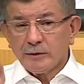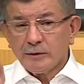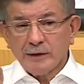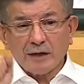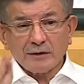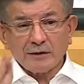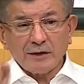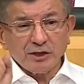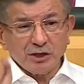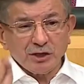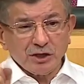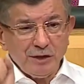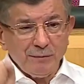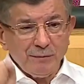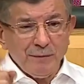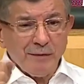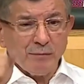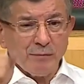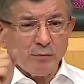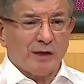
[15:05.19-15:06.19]

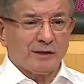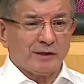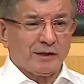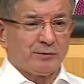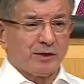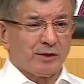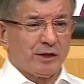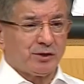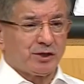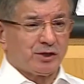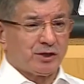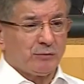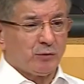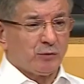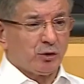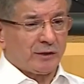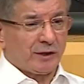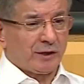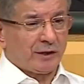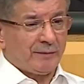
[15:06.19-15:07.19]
Yaklaştırmayın bu adamı
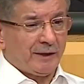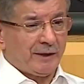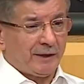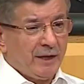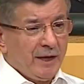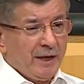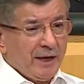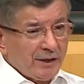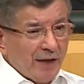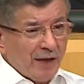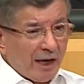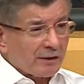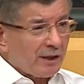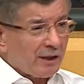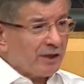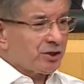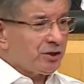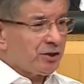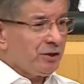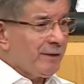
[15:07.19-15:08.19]
demiştim onlara ben.
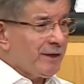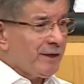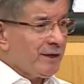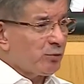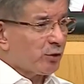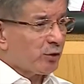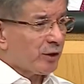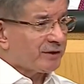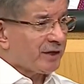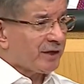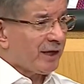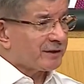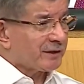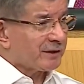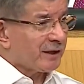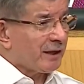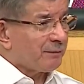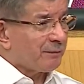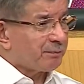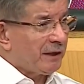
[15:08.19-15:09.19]
Yaklaştırmayın bu Rıza
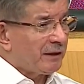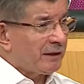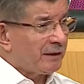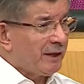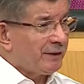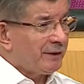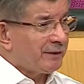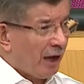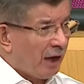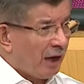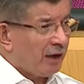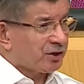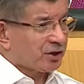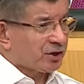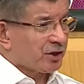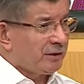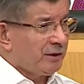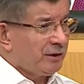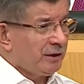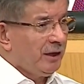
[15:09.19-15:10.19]
Zarap denilen
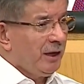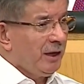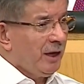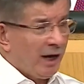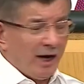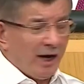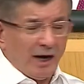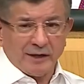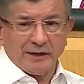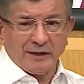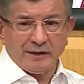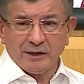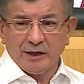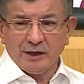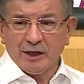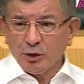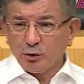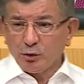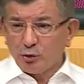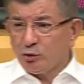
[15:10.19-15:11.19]
alçağı,
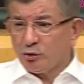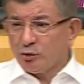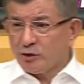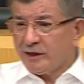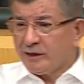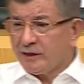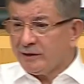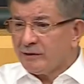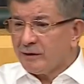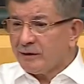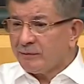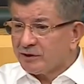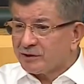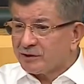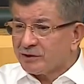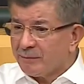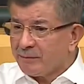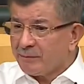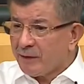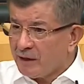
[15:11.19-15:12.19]
haini, Türkiye'nin de
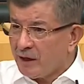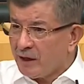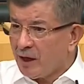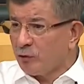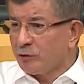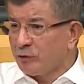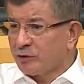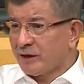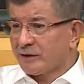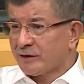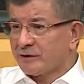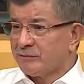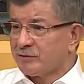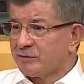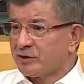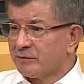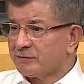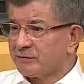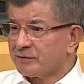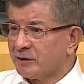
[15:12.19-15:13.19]
başına bela olacak
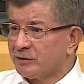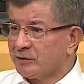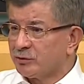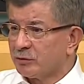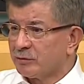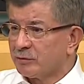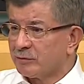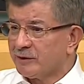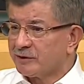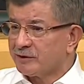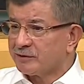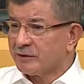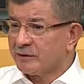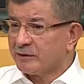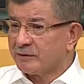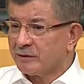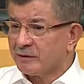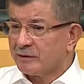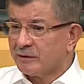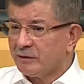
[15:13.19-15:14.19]
demiştim Sayın
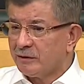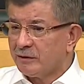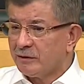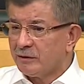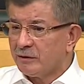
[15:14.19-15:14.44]
Cumhurbaşkanı'na.